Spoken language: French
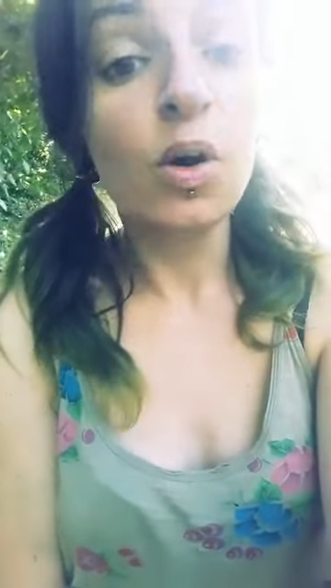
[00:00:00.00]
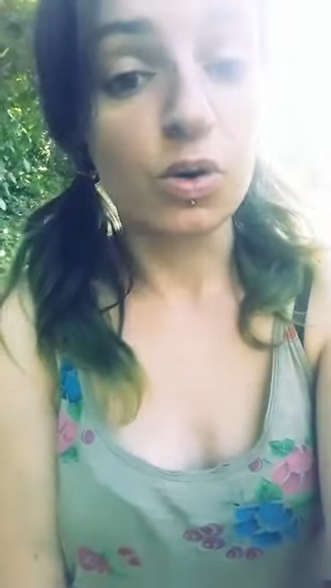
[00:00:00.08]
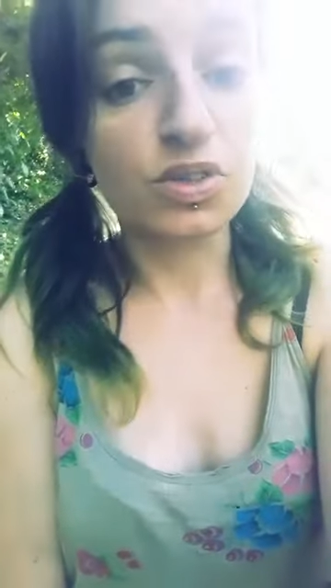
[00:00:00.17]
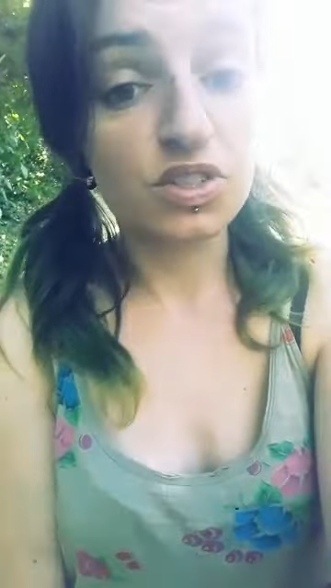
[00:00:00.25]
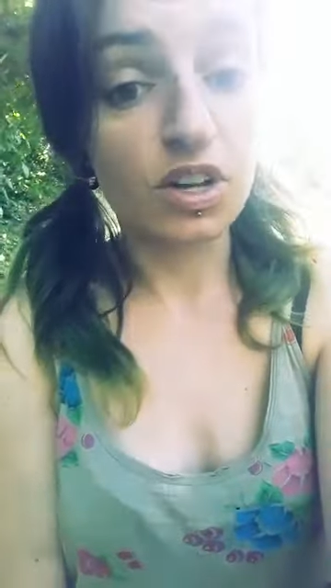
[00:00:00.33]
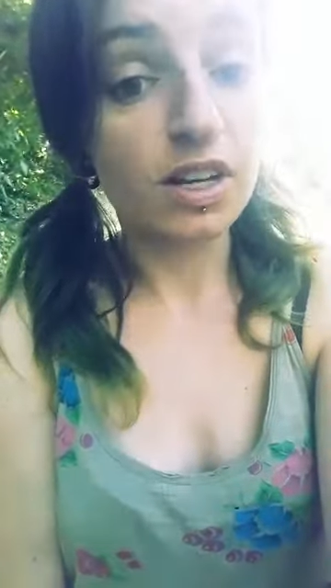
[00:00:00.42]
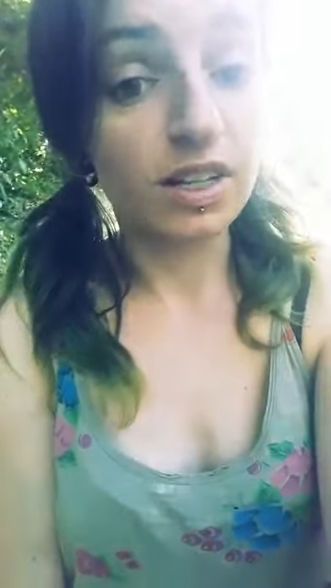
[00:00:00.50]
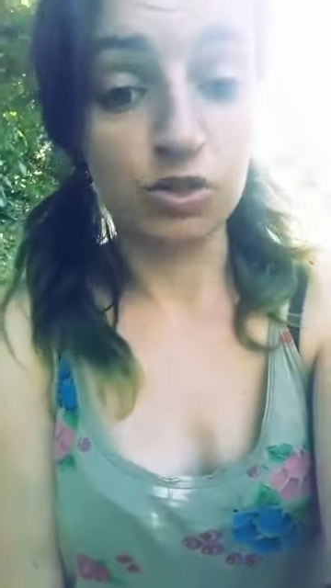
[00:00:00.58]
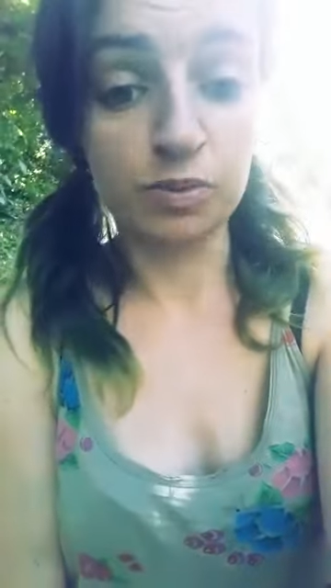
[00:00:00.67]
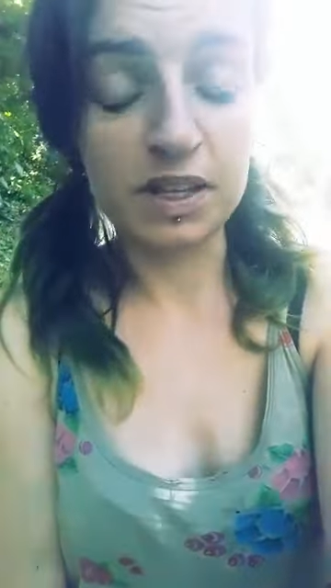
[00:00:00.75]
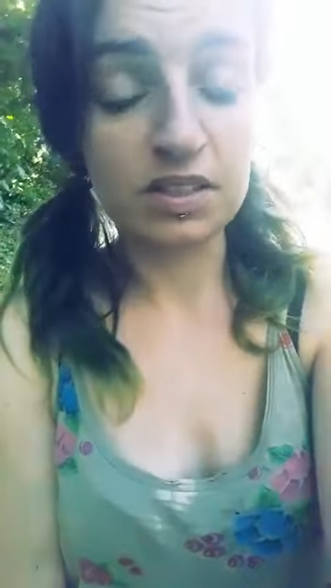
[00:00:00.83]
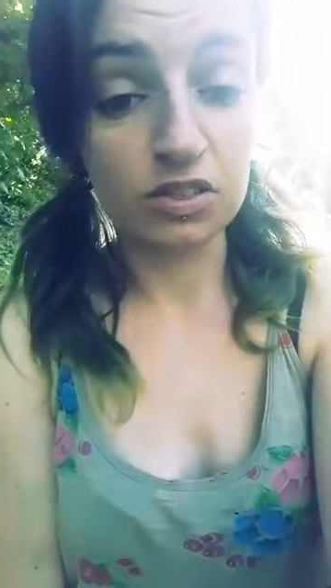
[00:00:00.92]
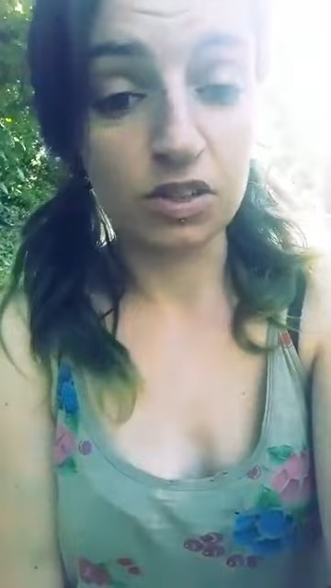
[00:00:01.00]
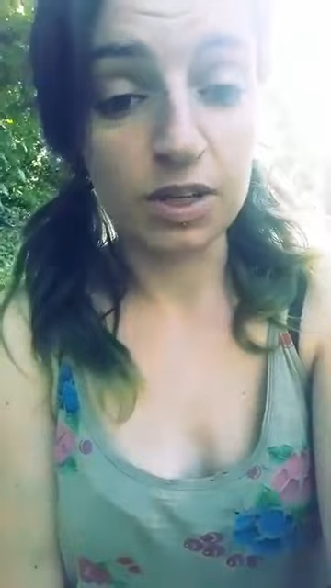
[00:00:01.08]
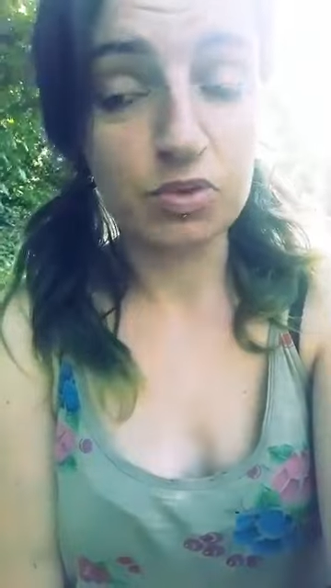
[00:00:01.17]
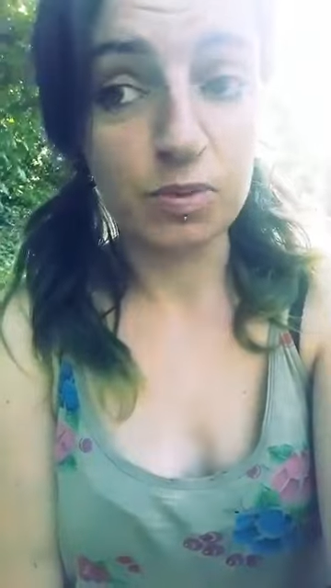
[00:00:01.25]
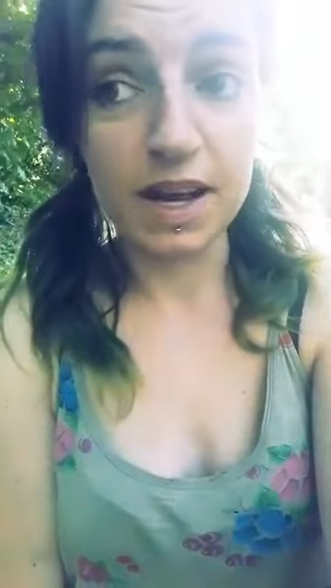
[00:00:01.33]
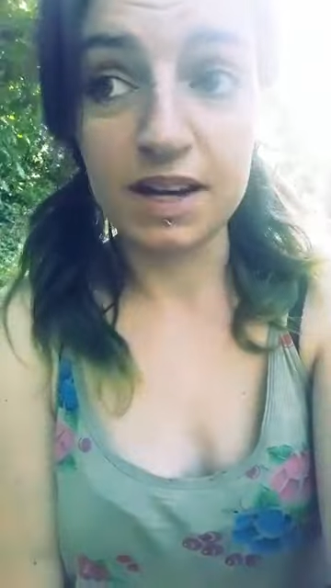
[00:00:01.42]
au sol et de mettre dans
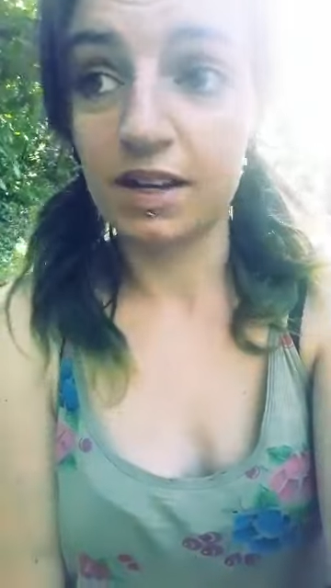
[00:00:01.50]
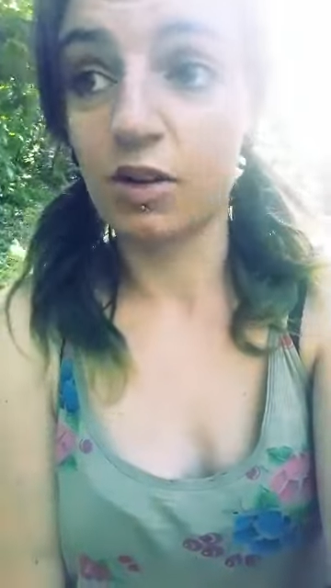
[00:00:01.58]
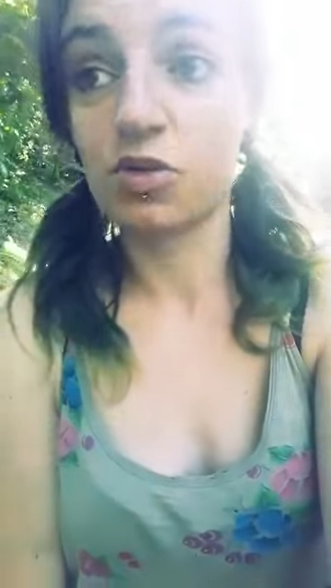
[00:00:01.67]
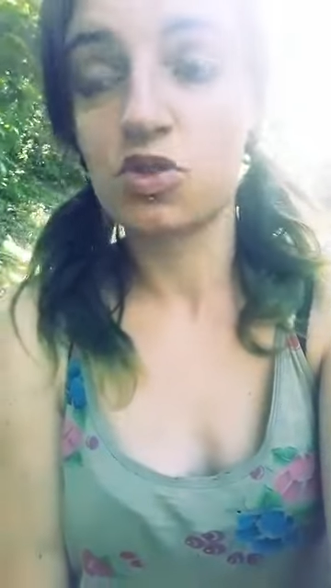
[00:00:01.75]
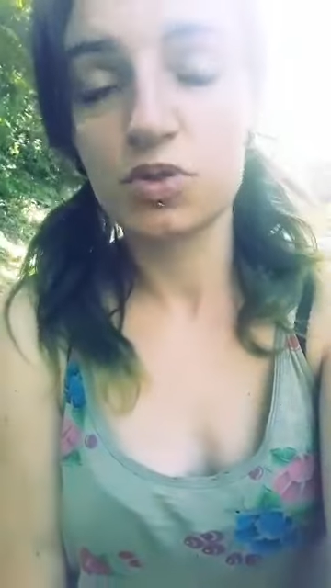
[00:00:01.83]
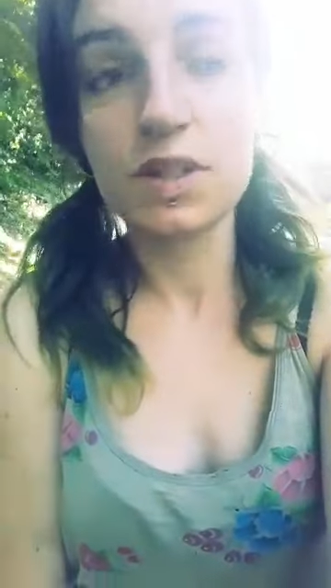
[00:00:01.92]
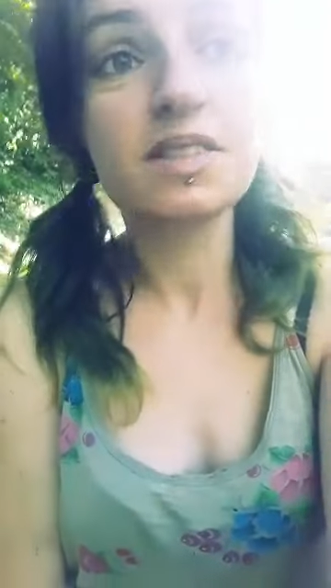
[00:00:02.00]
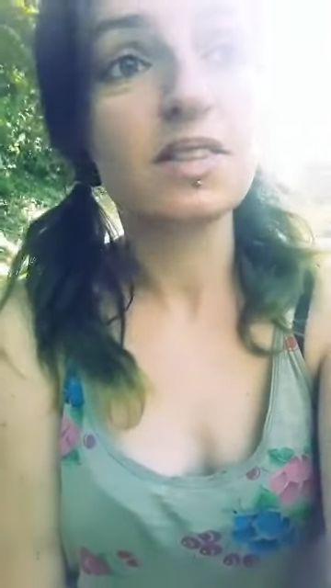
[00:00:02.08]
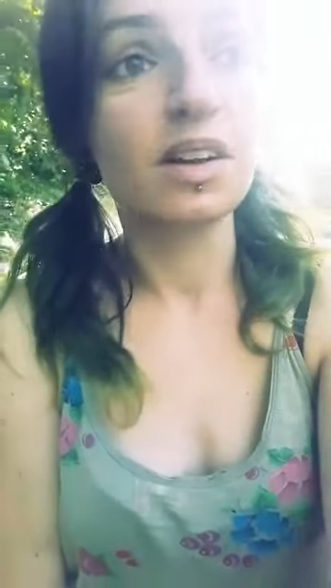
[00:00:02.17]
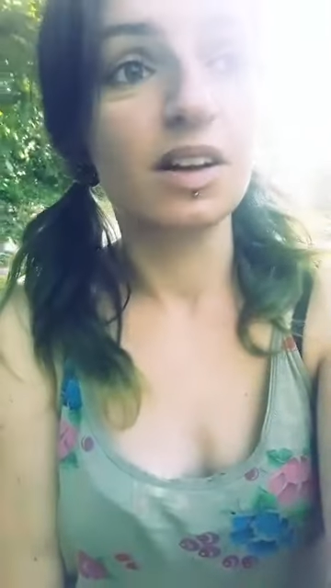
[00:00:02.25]
les poubelles. Et ensuite,